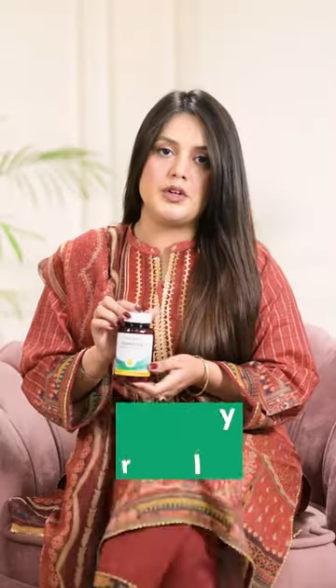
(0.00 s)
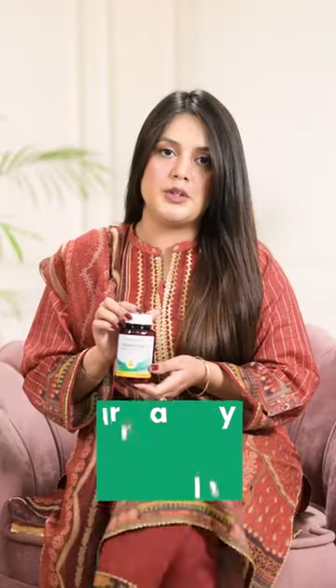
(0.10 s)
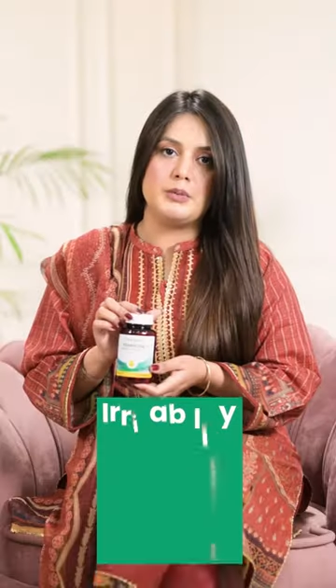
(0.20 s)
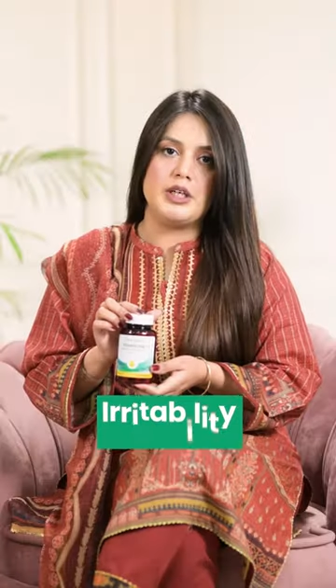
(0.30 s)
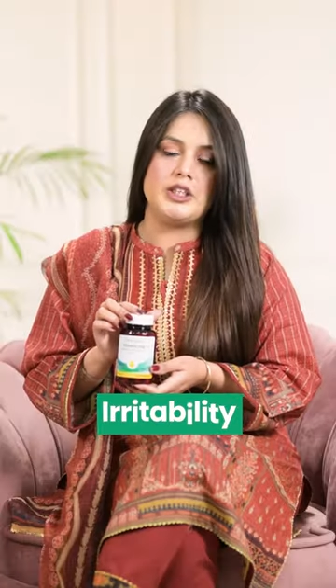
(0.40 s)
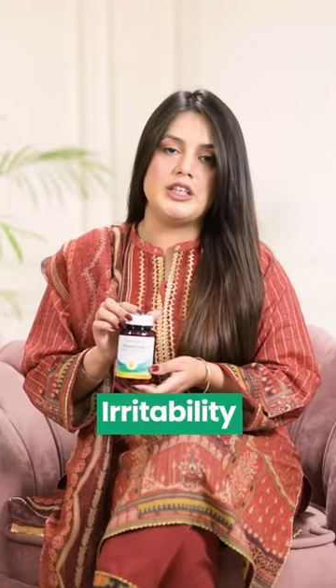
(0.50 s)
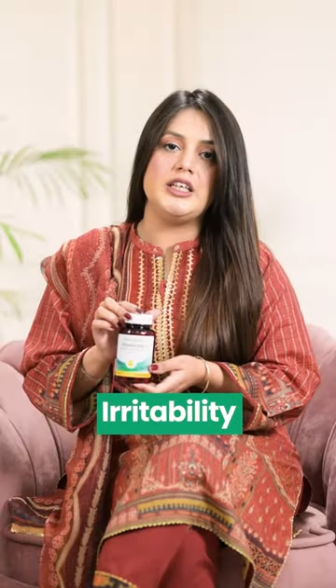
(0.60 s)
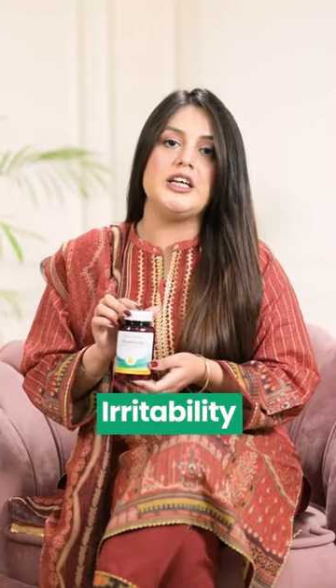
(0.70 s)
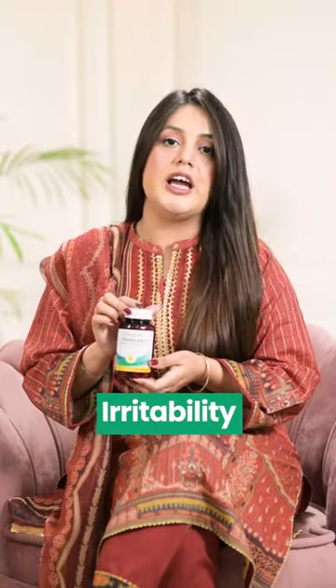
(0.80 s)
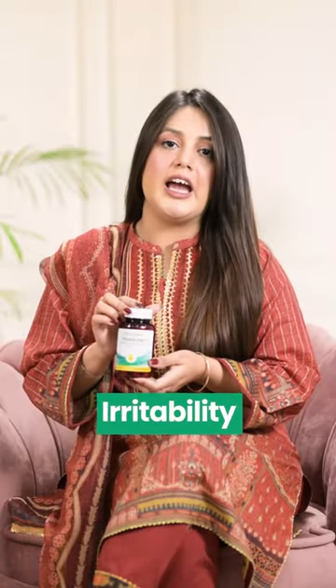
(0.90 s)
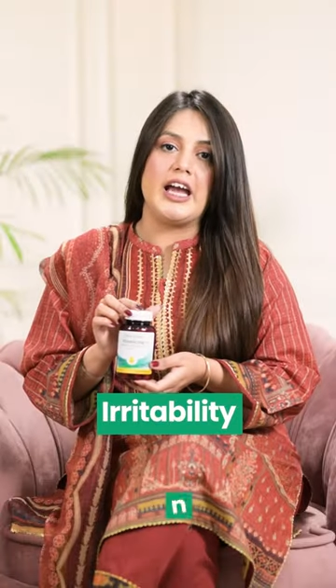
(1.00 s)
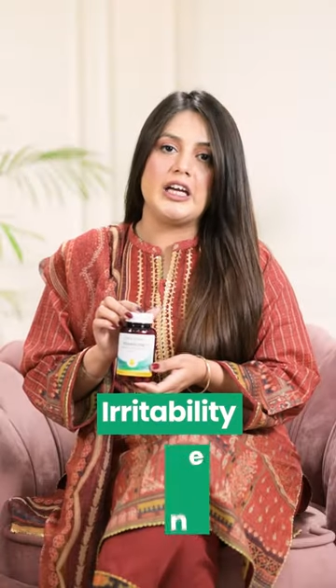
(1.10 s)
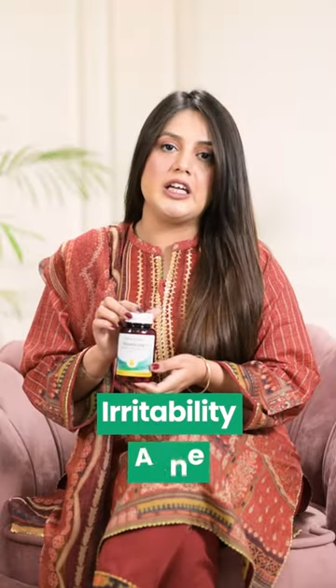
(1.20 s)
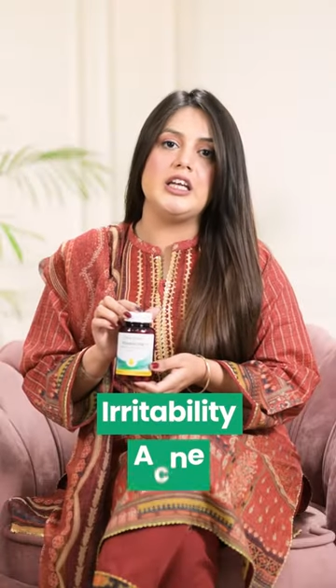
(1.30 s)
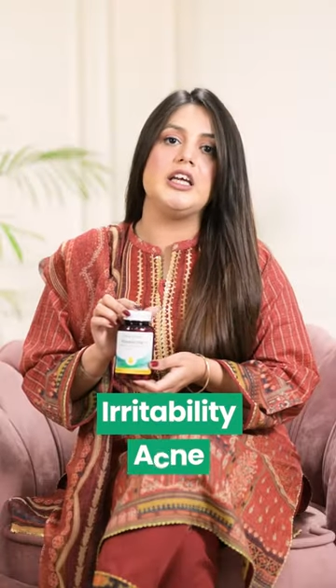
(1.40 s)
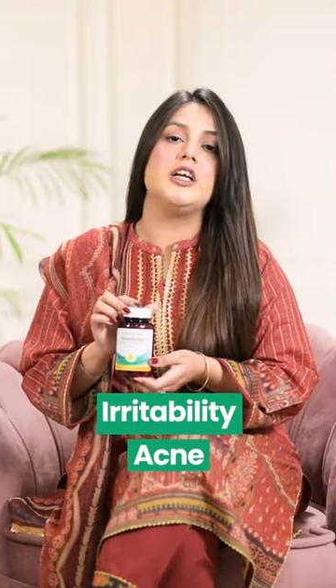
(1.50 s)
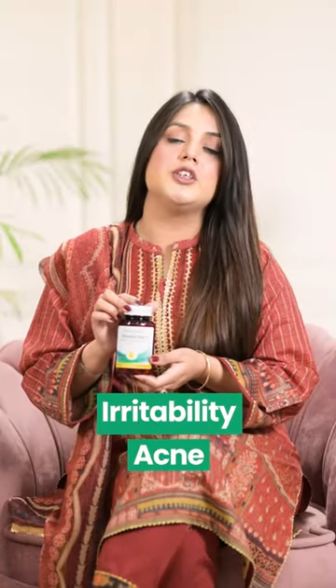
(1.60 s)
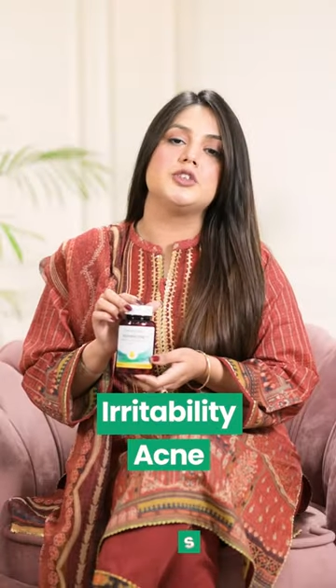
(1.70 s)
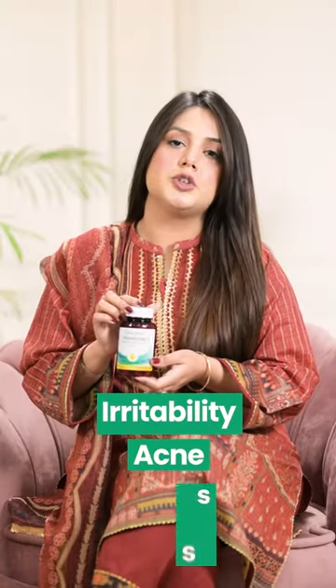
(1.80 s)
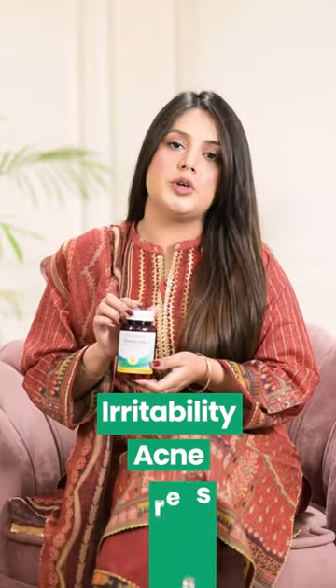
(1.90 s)
इरेटेबिलिटी एक्नी
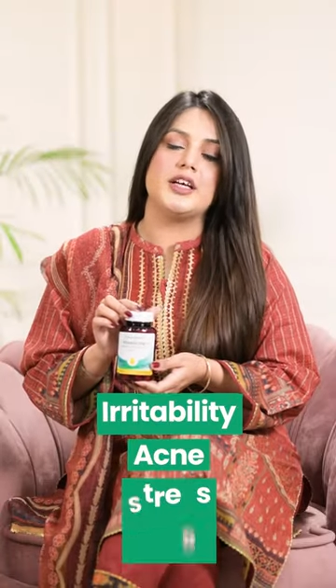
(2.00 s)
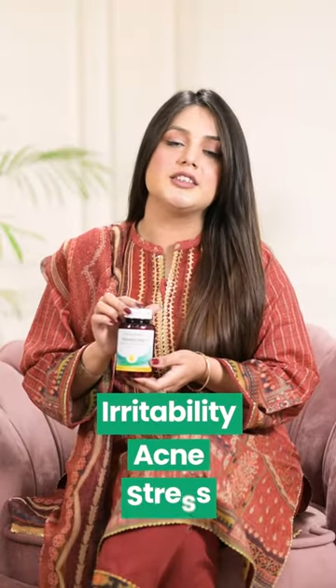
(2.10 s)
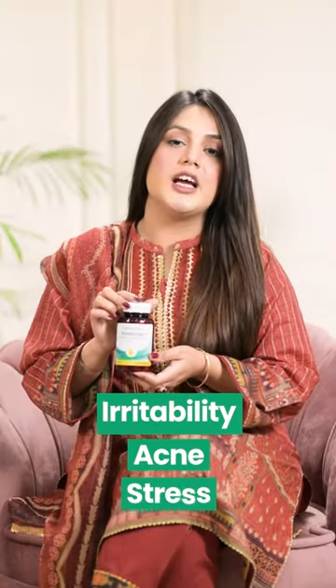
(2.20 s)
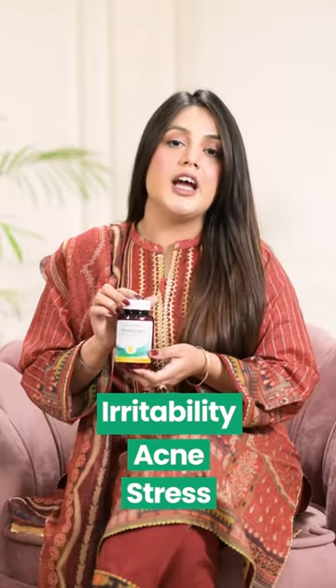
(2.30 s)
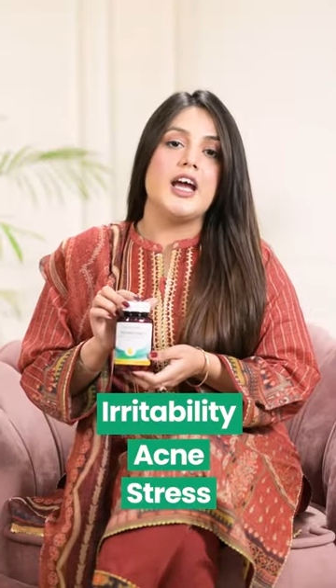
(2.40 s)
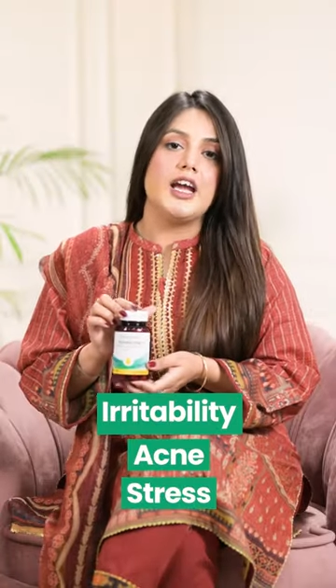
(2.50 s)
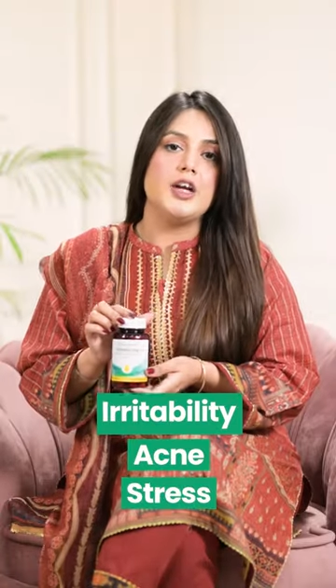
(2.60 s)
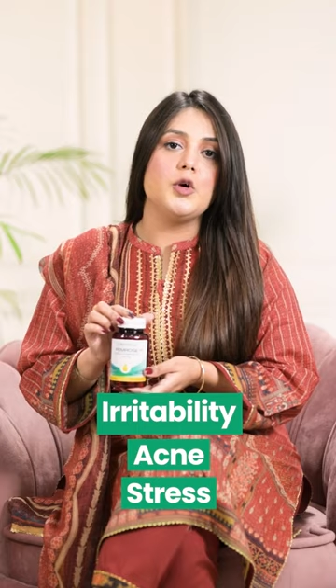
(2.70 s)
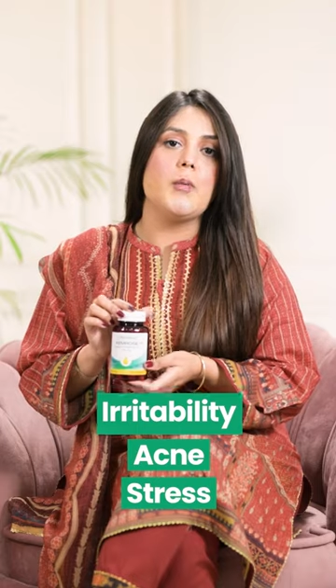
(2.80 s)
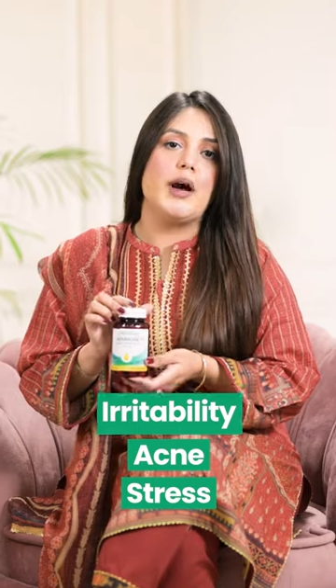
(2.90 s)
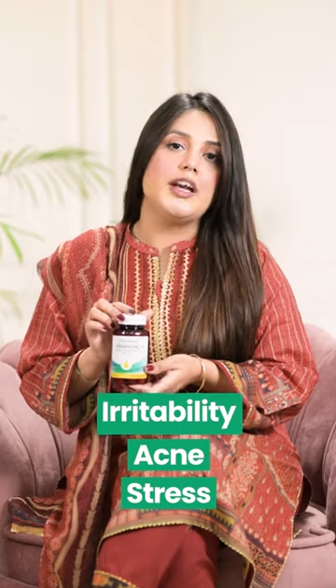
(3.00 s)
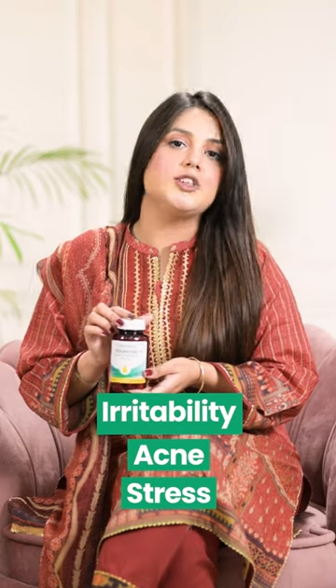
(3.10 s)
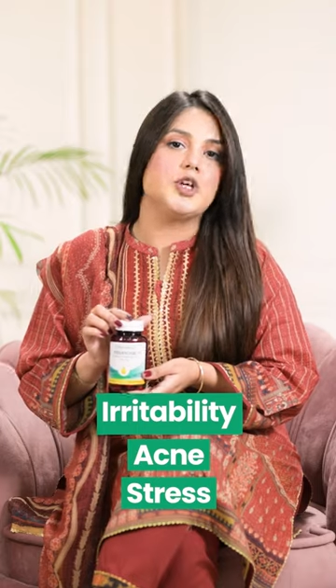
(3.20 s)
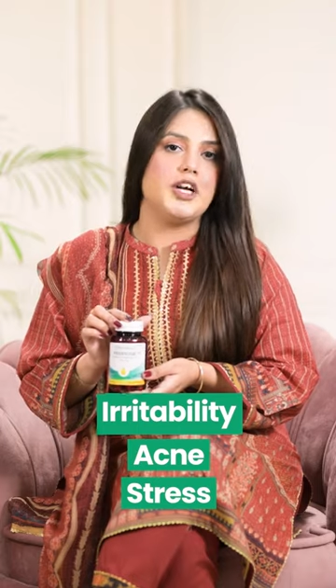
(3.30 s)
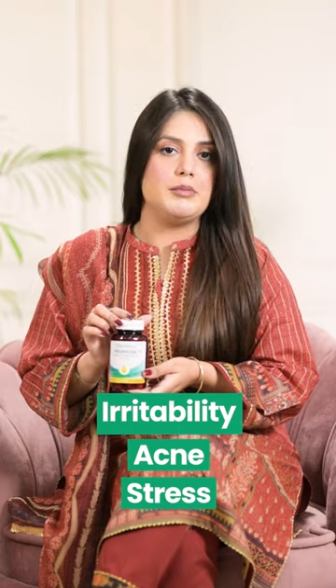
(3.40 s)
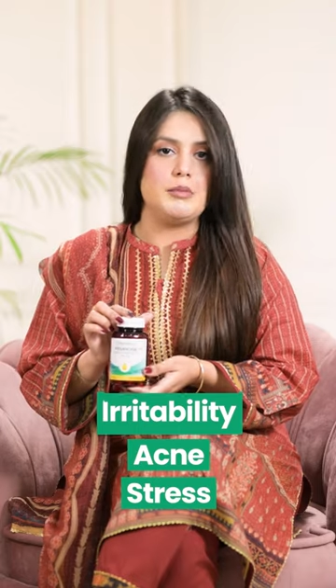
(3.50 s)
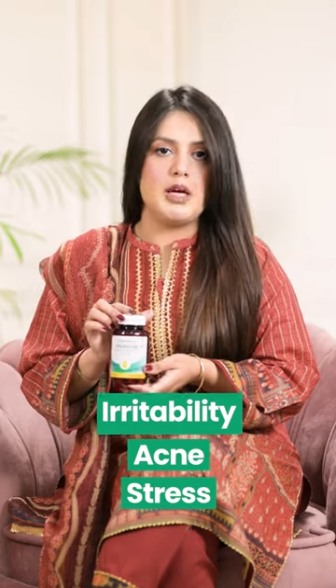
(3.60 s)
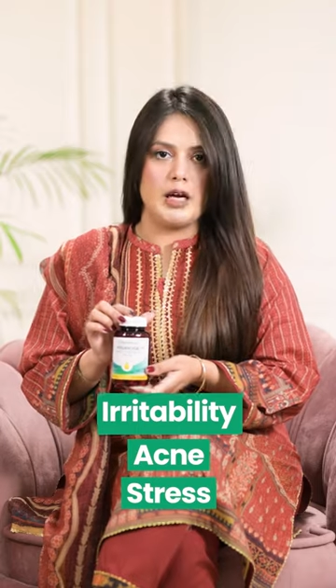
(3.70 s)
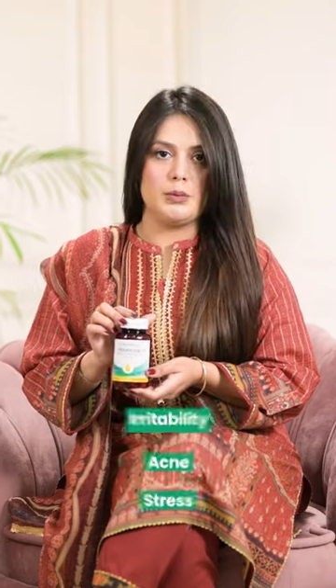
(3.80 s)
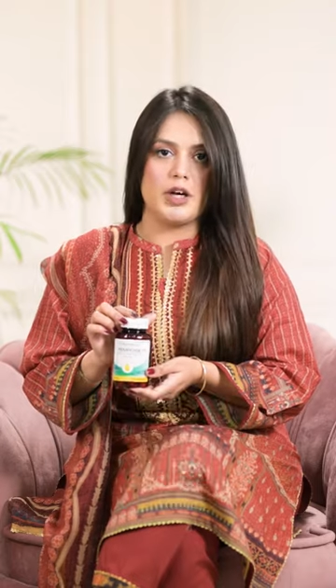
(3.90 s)
स्ट्रेस इनको मैनेज करने में
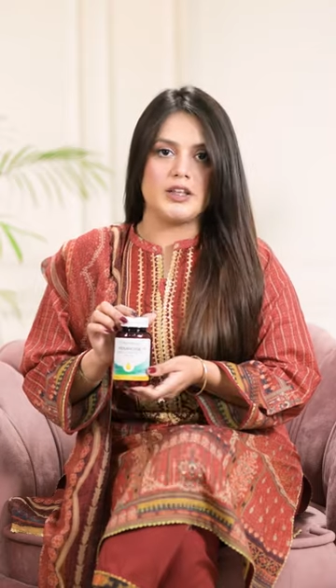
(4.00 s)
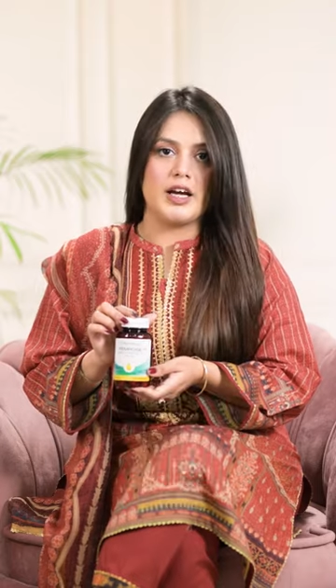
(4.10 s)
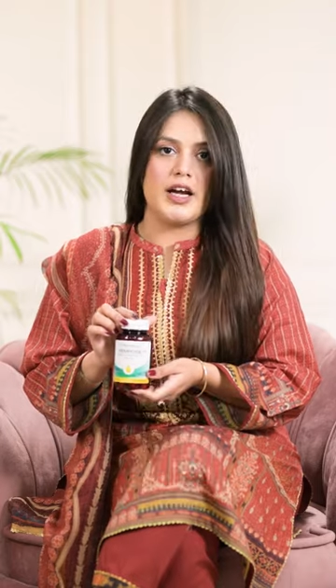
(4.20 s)
भी हेल्प करता